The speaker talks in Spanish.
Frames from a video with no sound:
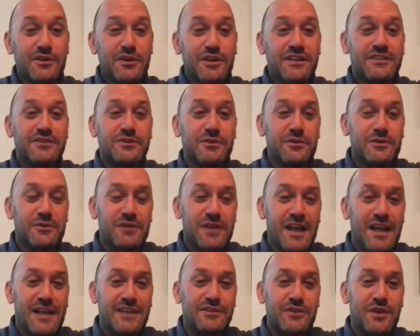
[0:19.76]
es
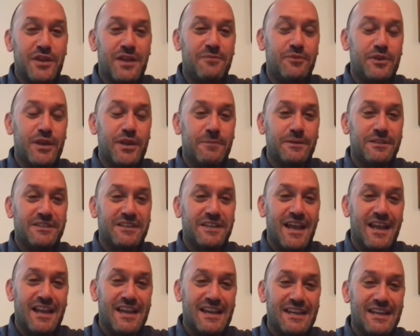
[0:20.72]
una ciudad muy
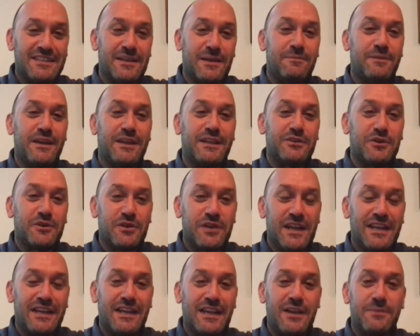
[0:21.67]
especial en ese aspecto
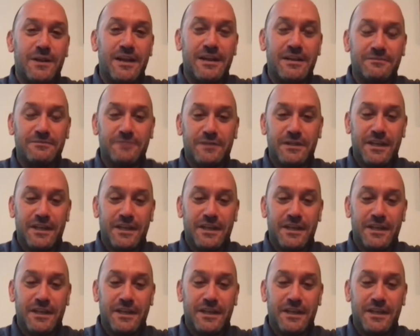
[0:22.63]
con el clima.